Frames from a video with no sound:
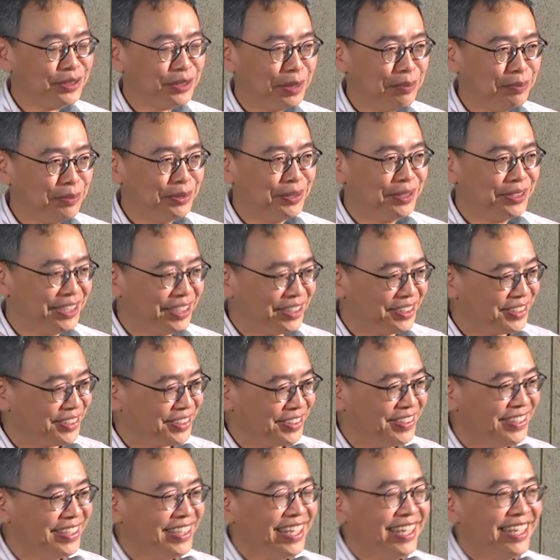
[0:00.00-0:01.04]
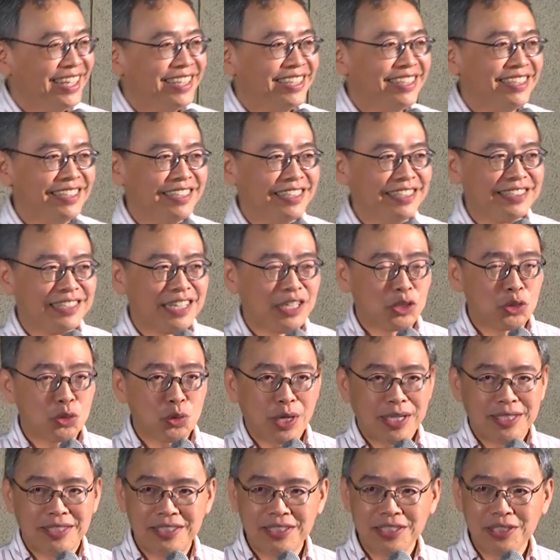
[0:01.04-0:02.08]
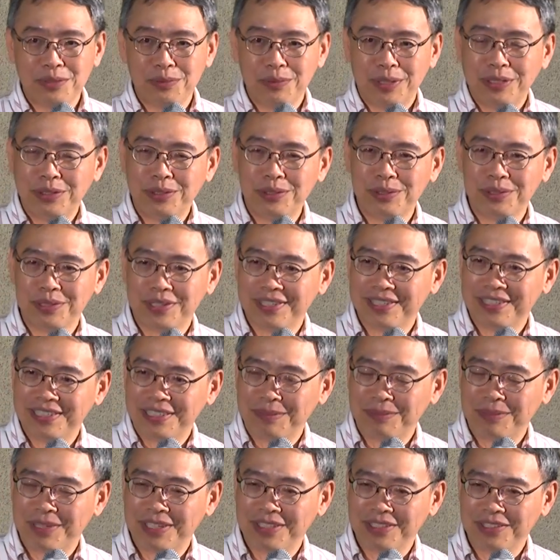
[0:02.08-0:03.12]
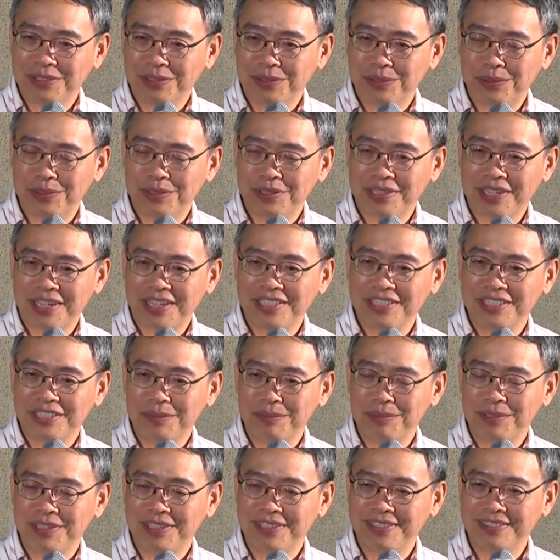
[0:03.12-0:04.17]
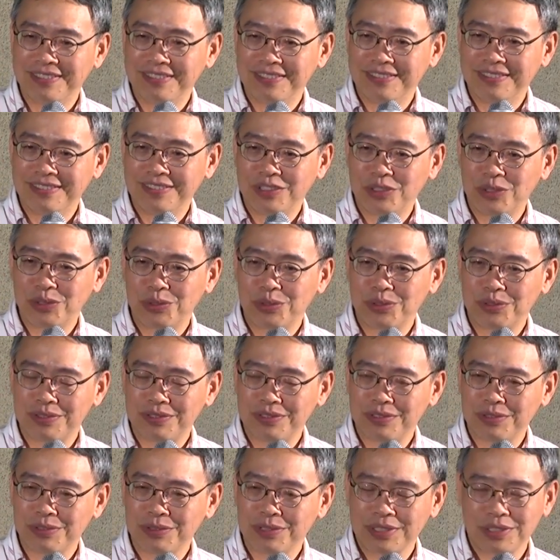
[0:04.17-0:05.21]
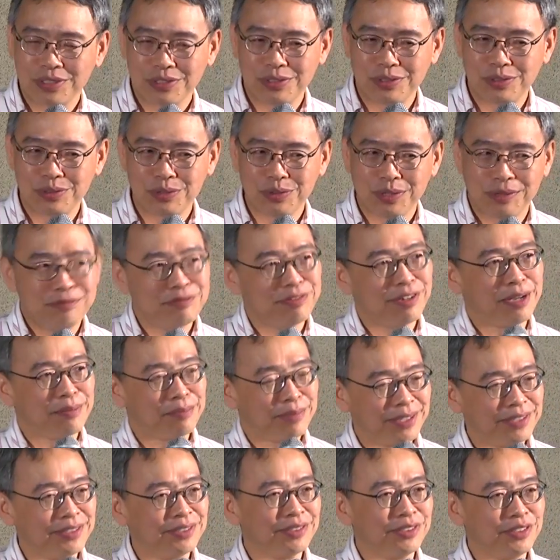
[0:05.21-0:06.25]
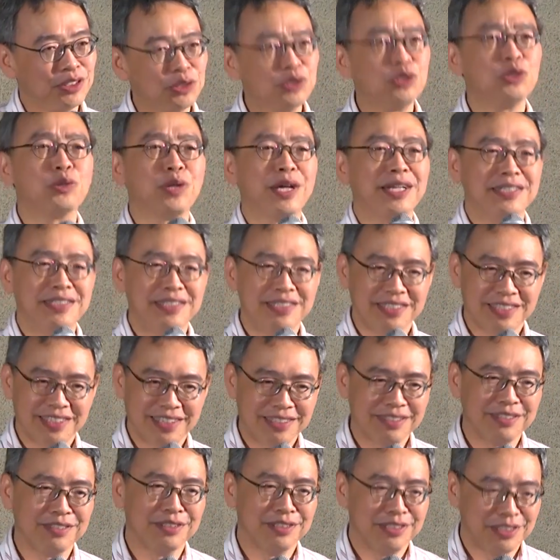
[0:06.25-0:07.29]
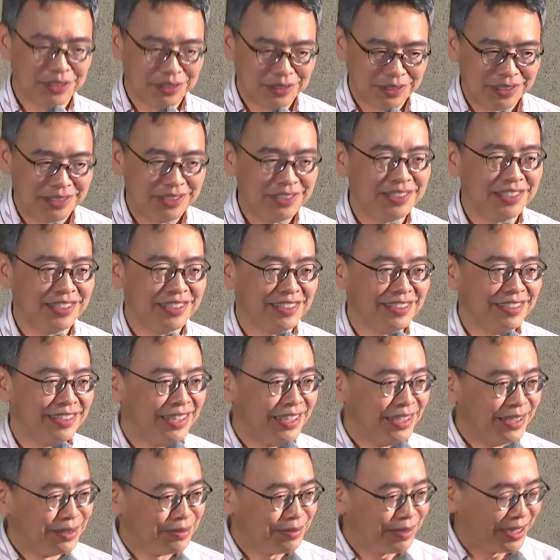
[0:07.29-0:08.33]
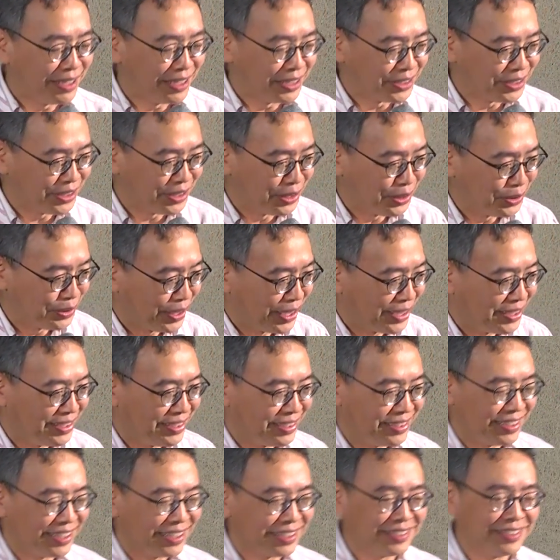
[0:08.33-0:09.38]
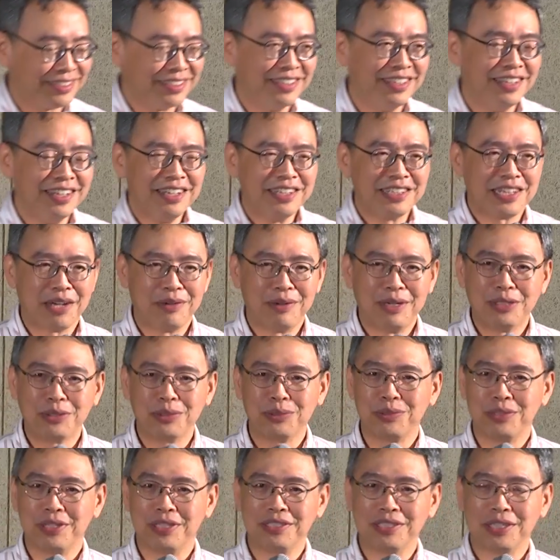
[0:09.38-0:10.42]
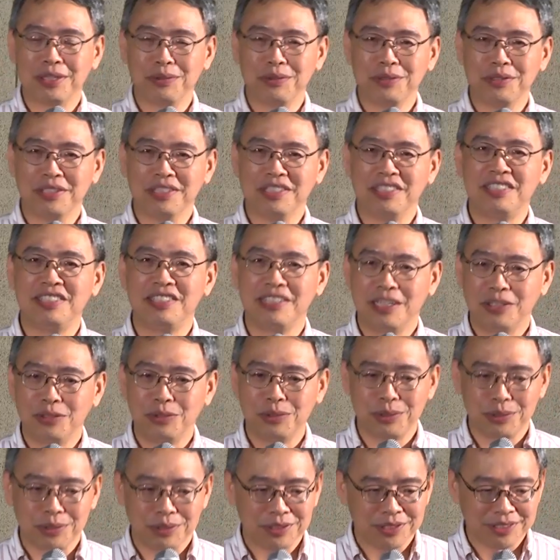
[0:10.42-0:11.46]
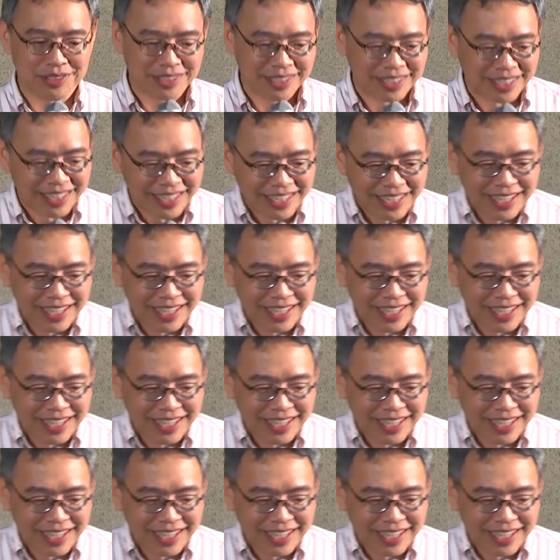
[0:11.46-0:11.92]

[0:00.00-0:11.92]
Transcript: 传波教授，呃，在传记文学里面有过他的一篇。算是专访吧，就是就是传记了，就是有人写了范老师的传记，他是台湾数学教育的先驱者。